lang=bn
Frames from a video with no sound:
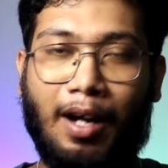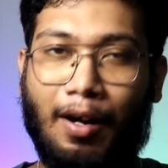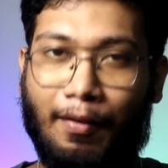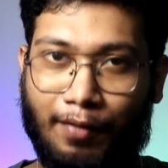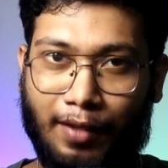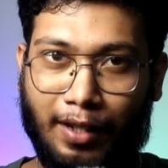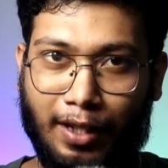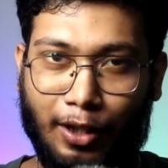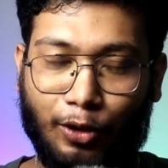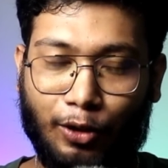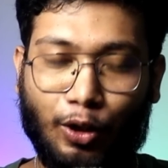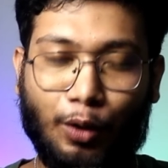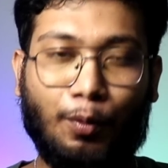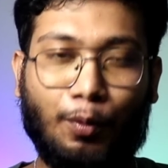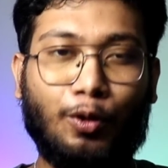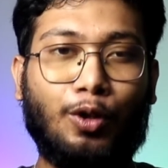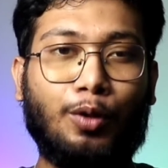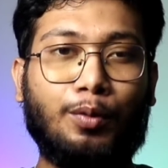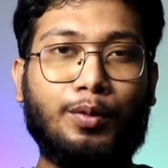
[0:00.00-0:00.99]
আফরান নিশোর
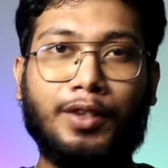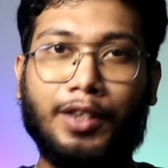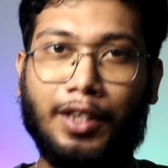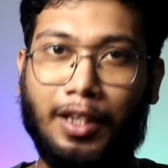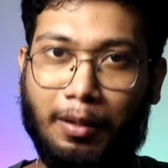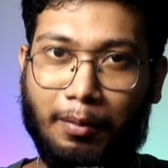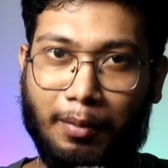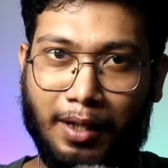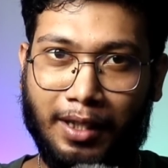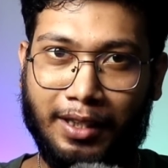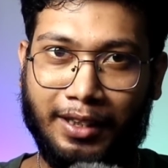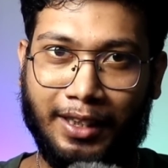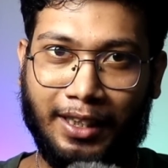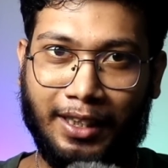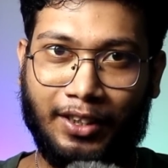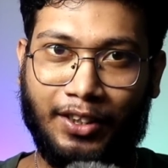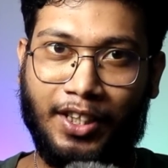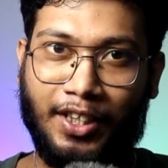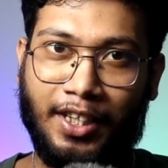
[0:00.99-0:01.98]
প্রথম সিনেমা
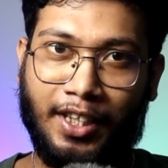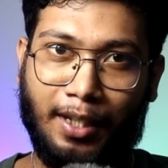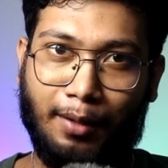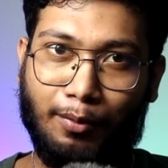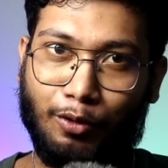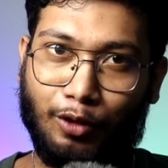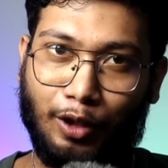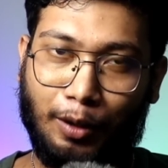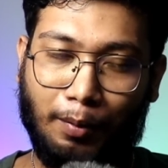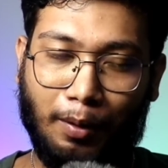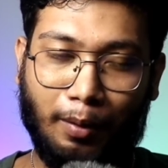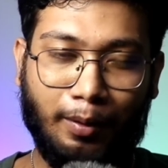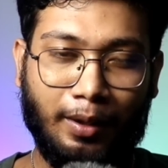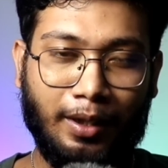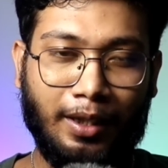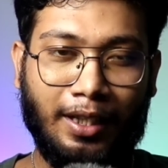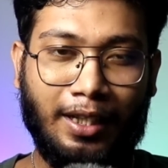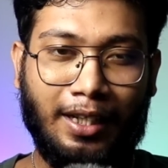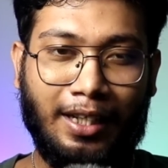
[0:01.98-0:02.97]
যেটা থিয়েটারে মুক্তি পাবে